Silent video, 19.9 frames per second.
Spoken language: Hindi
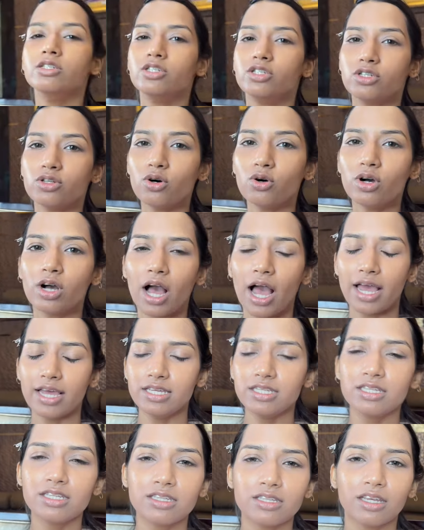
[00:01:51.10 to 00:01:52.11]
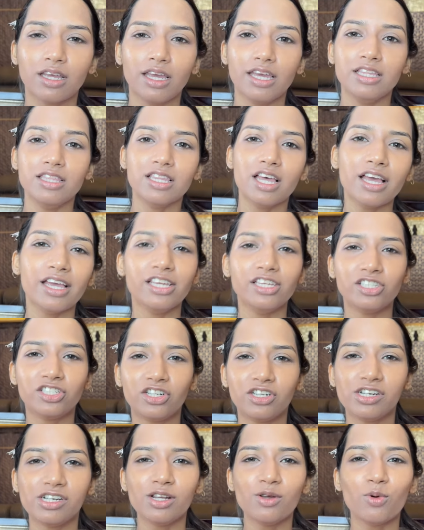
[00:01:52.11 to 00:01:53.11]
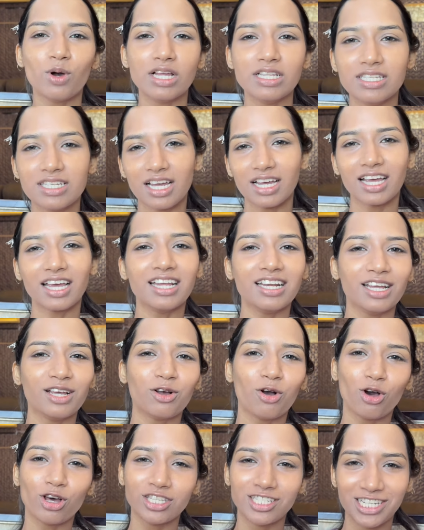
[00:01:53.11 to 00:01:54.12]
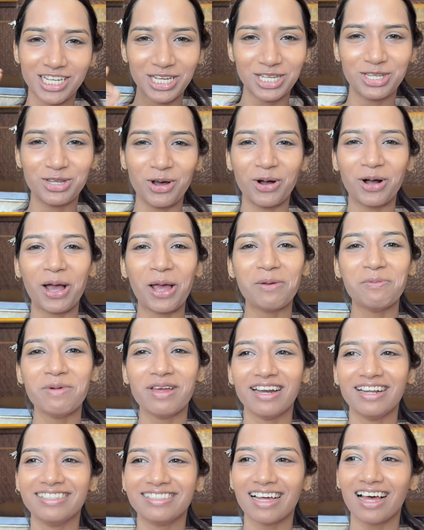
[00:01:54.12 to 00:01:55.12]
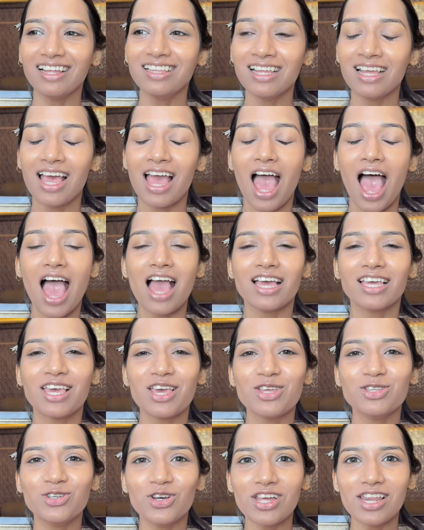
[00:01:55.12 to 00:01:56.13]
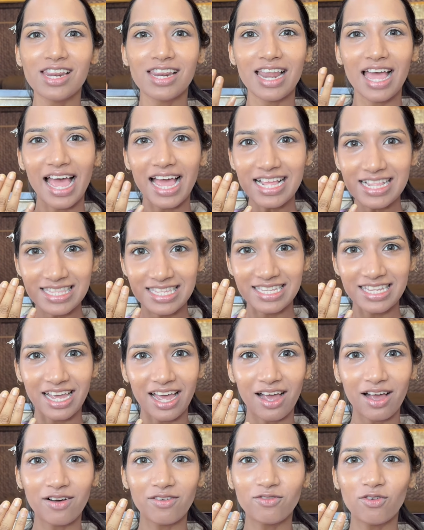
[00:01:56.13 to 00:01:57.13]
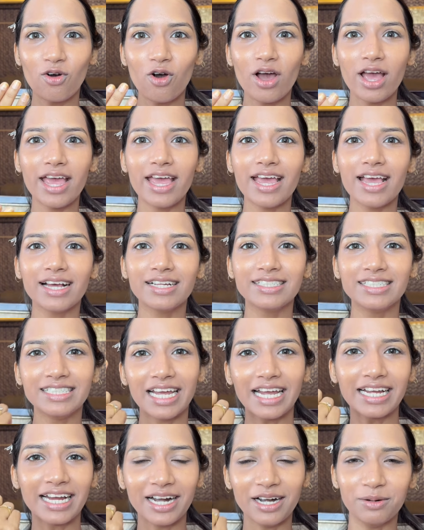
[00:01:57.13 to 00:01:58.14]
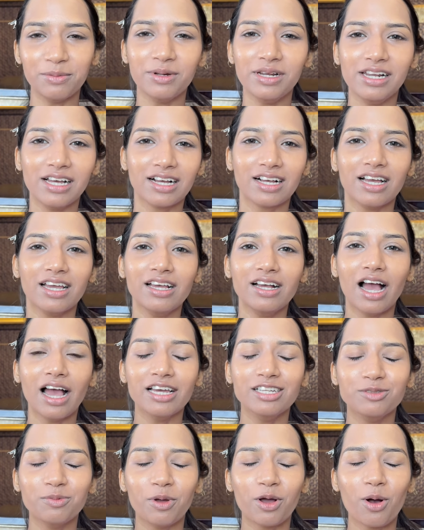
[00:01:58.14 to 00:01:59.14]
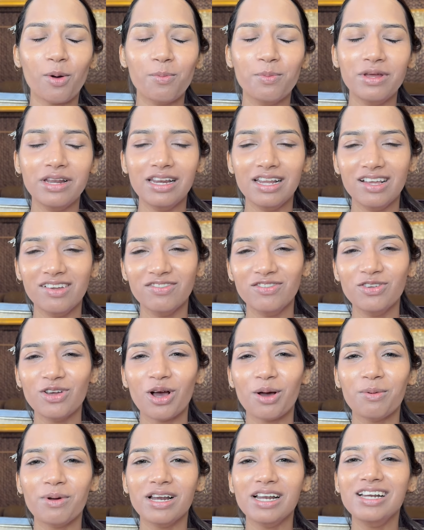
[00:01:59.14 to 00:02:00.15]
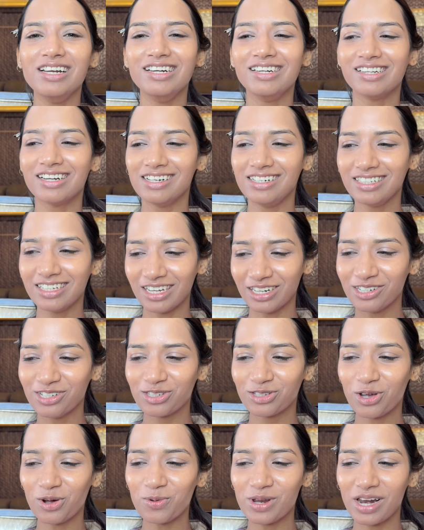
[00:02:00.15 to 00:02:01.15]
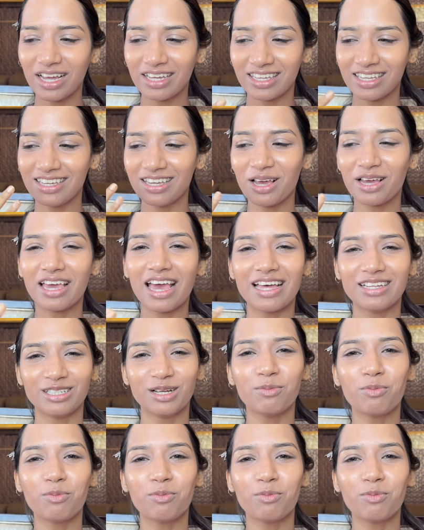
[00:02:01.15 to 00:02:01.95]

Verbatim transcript: सो गाइज इन द हिस्ट्री वंस अगेन एक और चीज हो गई मेरे साथ कि जो लेंस है वो एक सेकेंड में लग गई गाइज मेरे को बिलीव नहीं हुआ मैंने लिटरली कनीज को बोला कि ये कैसे